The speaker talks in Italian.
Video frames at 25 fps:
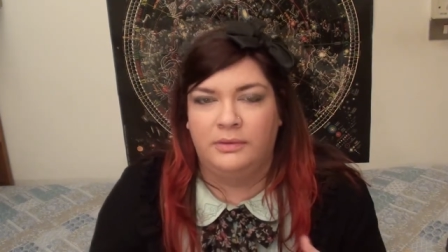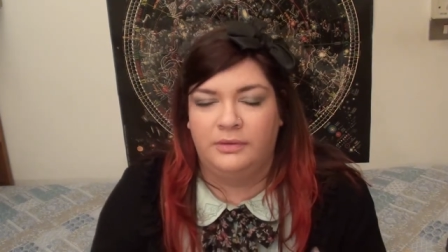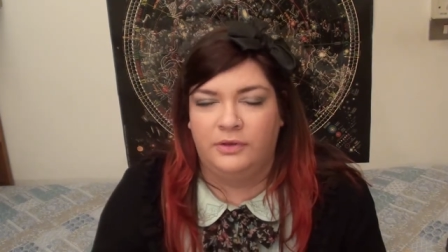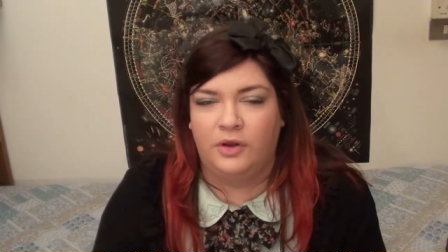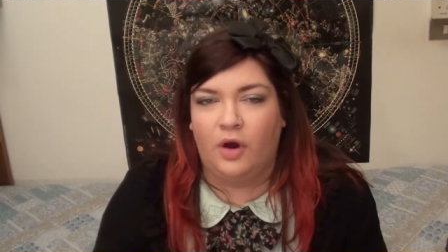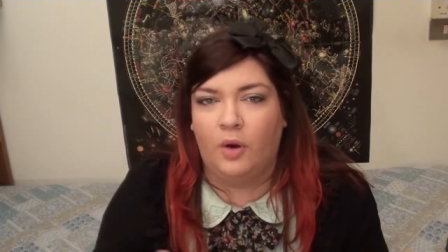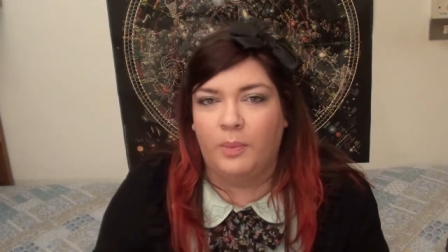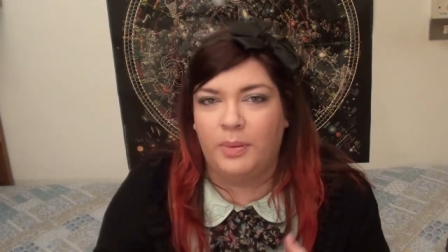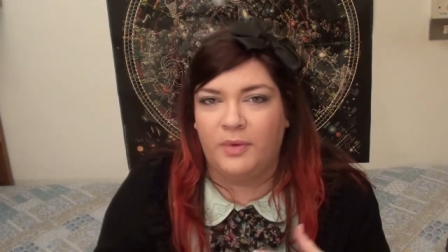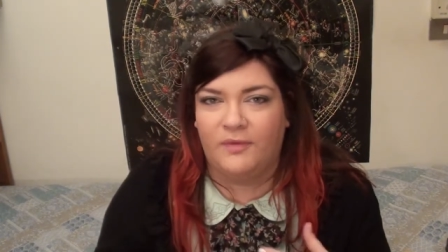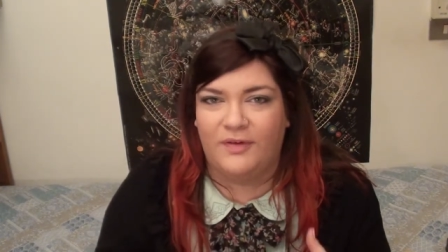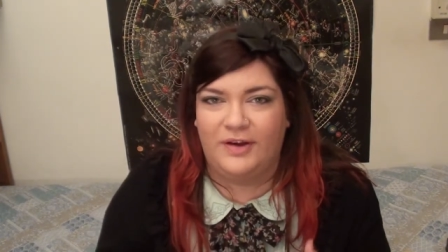
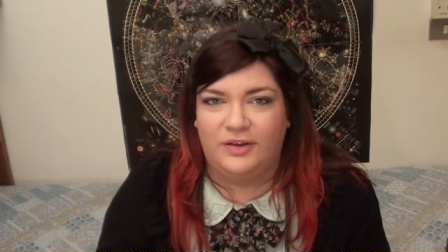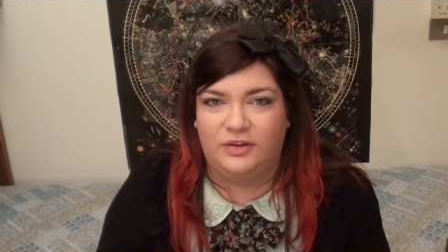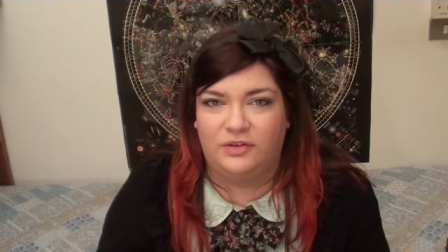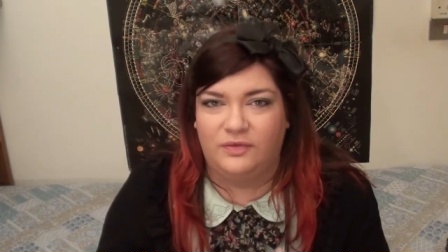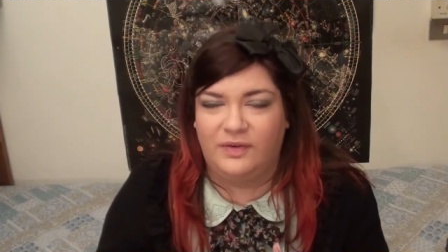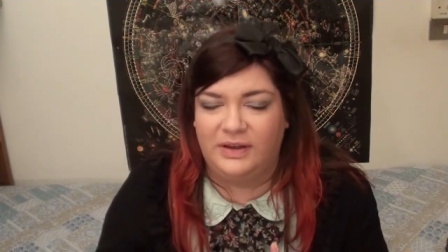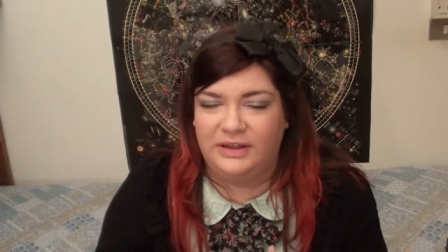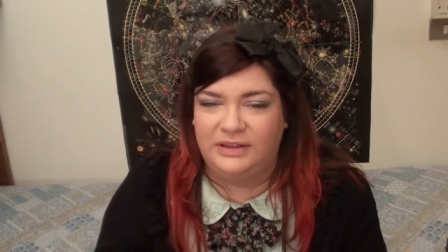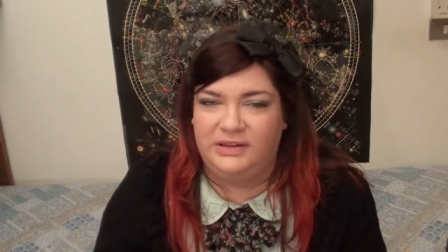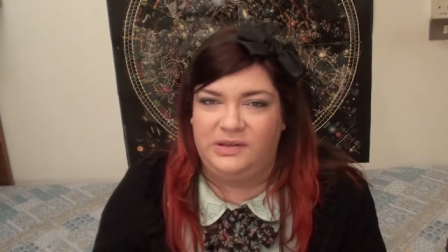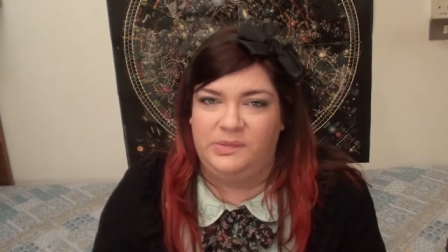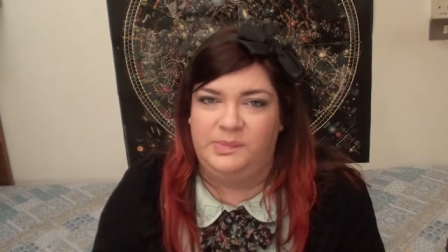ho provato
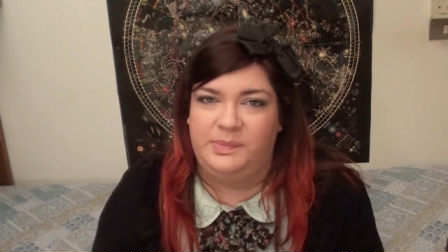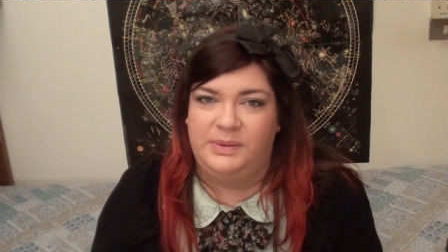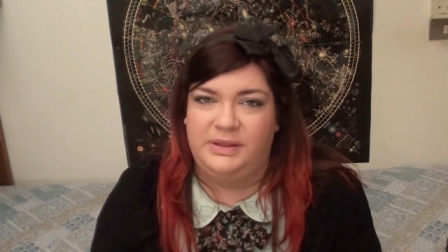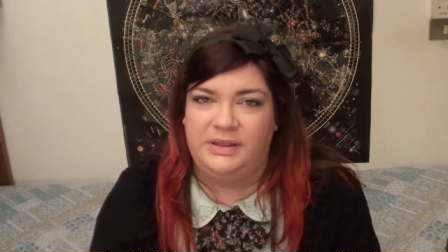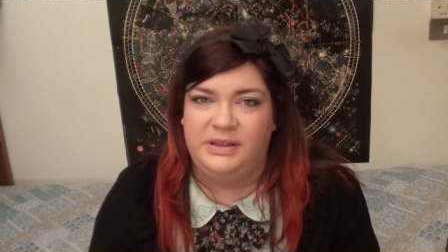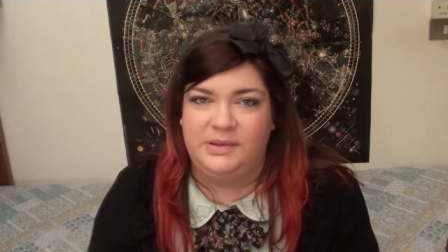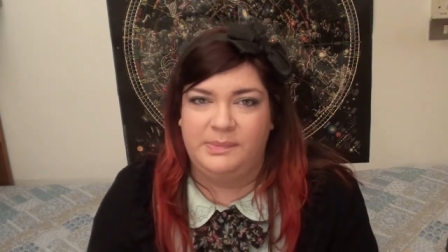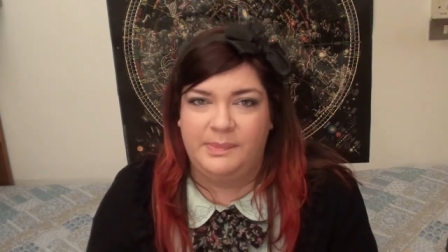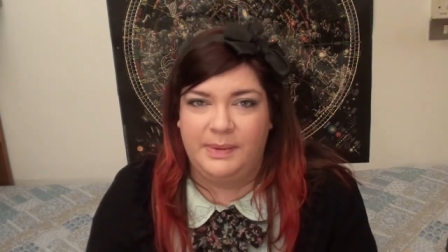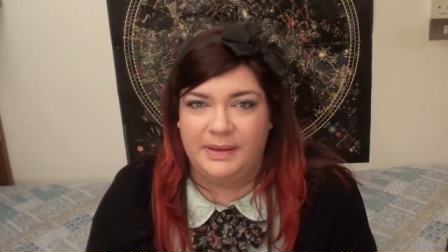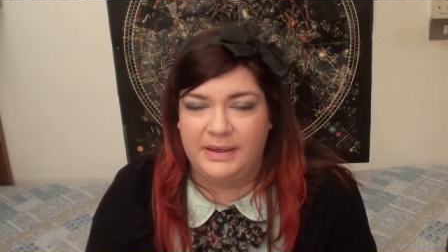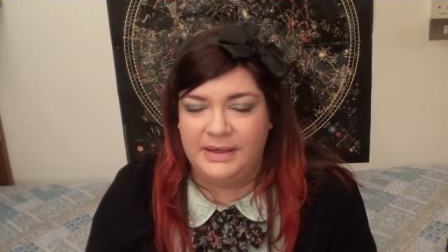vari tipi
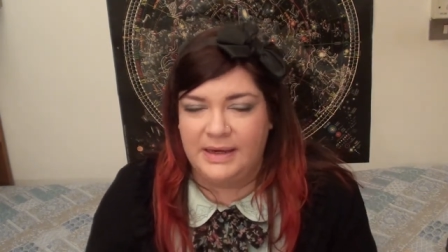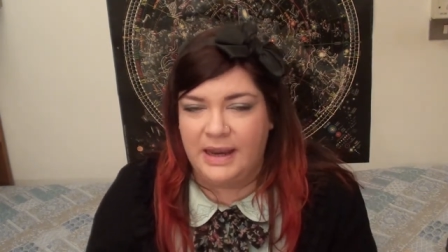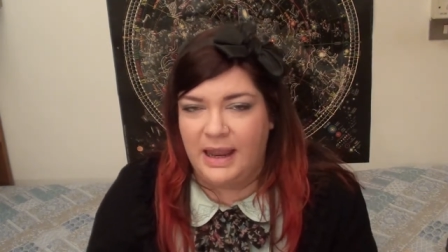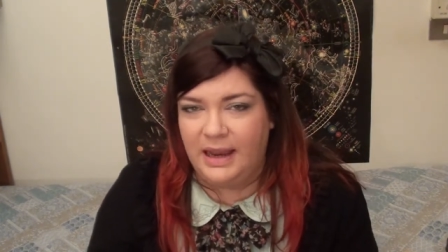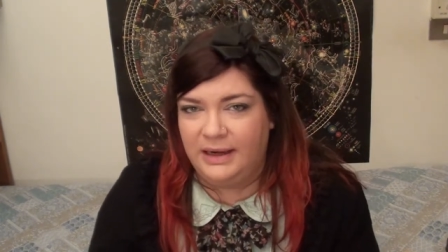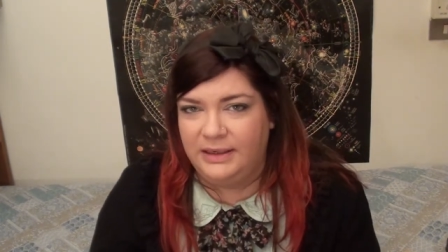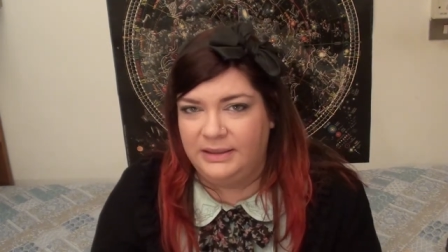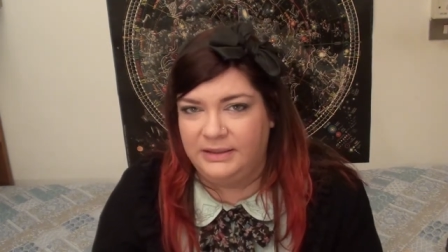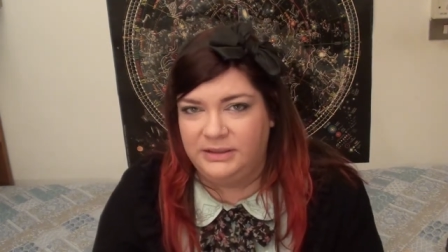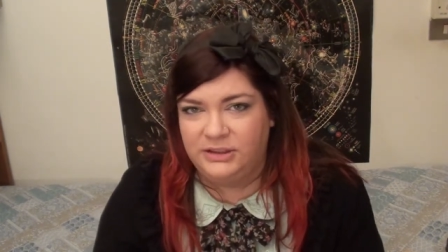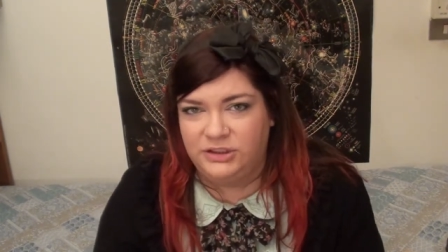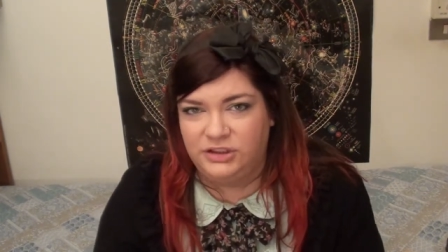di
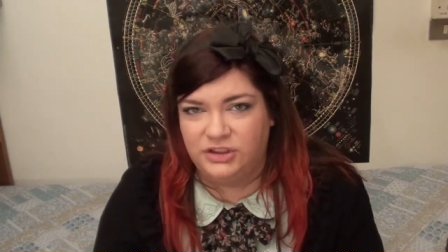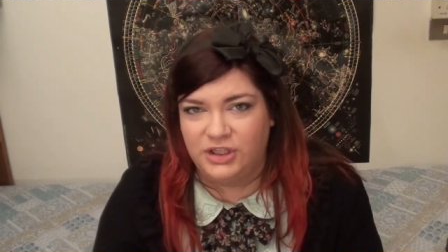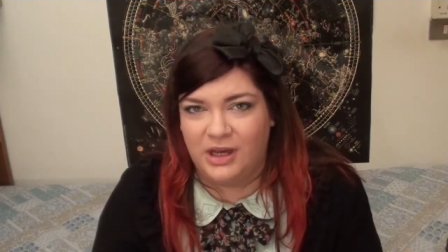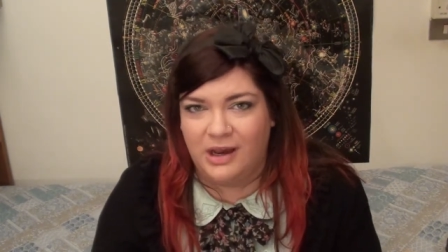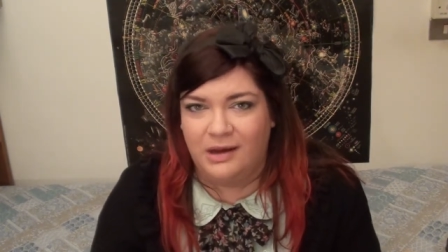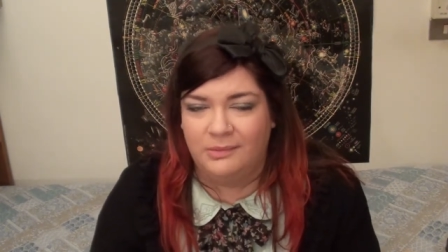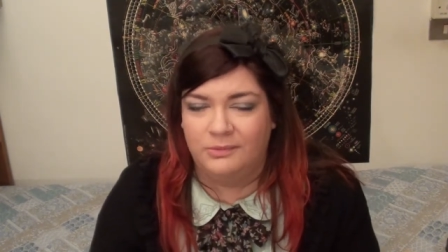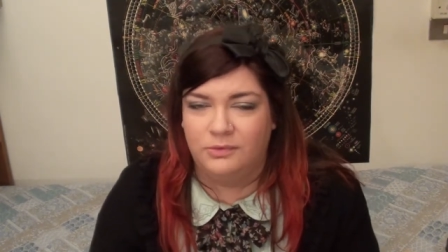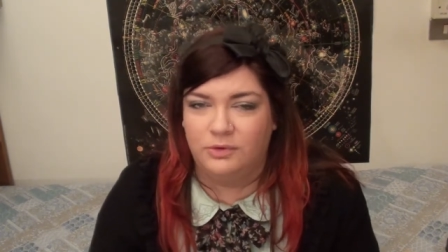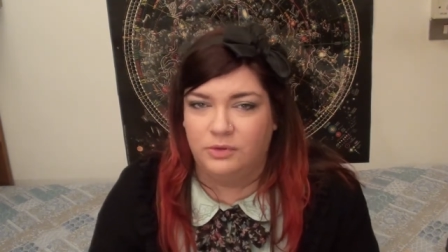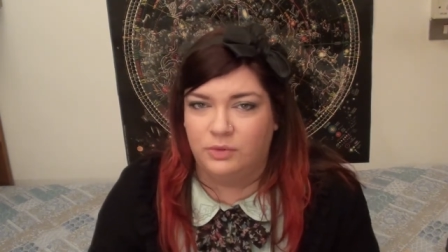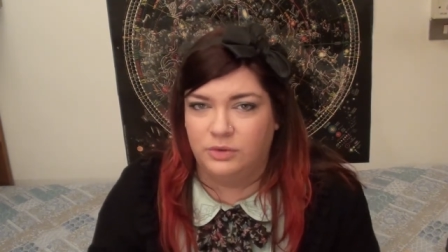pennelli,
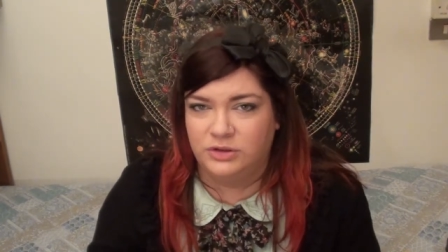diciamo,